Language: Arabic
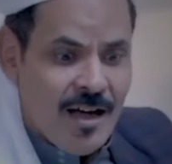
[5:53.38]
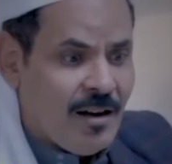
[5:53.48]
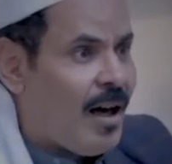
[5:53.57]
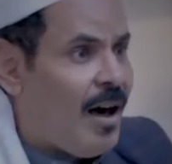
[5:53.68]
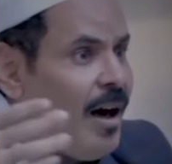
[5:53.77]

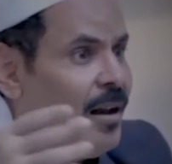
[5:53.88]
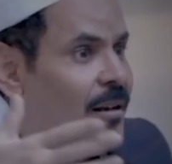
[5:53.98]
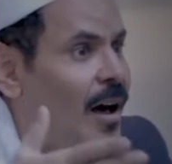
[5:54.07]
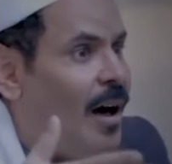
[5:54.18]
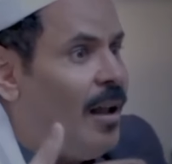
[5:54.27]
الله
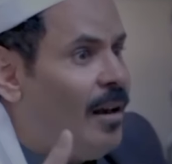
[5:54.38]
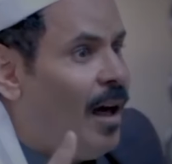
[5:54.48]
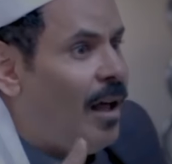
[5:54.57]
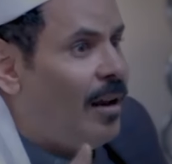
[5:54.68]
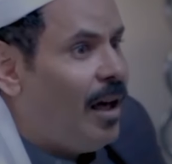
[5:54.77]
الله
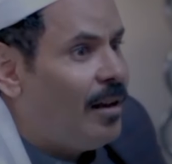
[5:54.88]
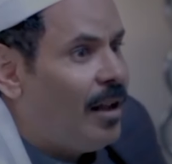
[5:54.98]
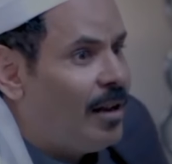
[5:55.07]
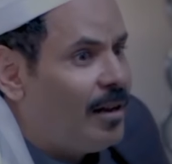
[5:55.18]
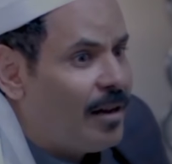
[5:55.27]
الله الله الله
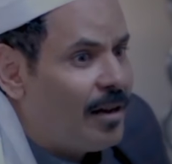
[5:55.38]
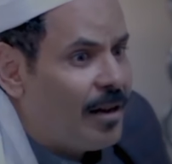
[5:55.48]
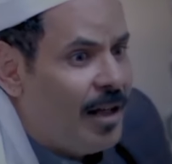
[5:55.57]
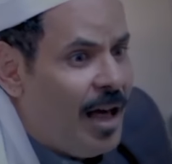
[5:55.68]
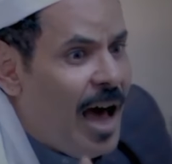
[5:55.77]
الله الله الله,
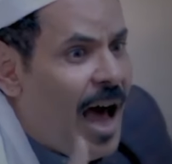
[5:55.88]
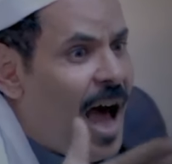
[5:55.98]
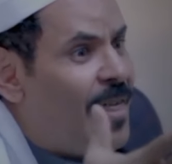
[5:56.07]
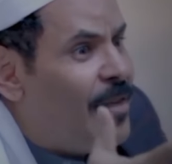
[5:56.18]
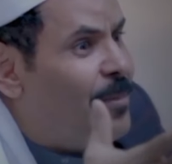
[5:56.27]
الله.
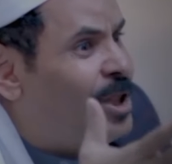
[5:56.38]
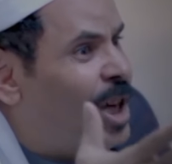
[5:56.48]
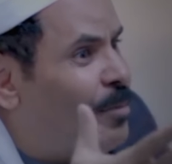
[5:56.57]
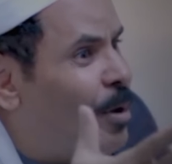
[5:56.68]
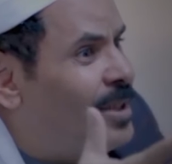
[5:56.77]
هذا اللي
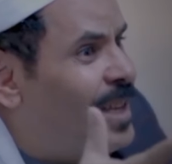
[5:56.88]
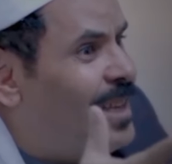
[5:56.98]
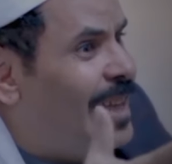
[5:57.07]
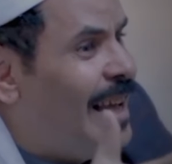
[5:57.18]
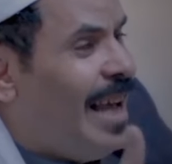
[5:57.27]
بشر بهم
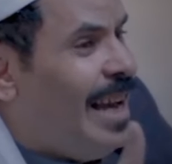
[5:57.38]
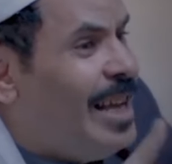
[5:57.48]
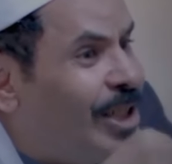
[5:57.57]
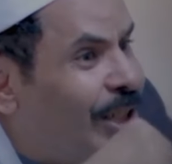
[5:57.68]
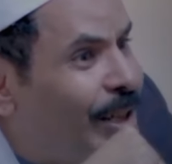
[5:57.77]
السيد
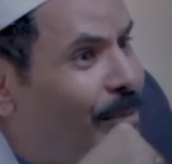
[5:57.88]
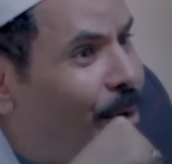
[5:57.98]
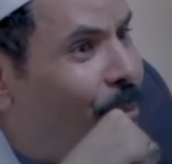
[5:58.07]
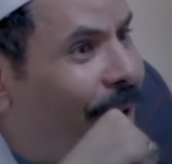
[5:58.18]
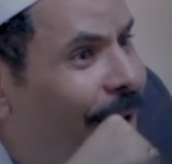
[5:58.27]
ليش قتلت
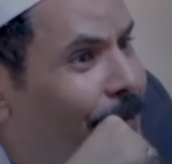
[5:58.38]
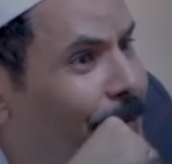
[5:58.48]
ابوك وامك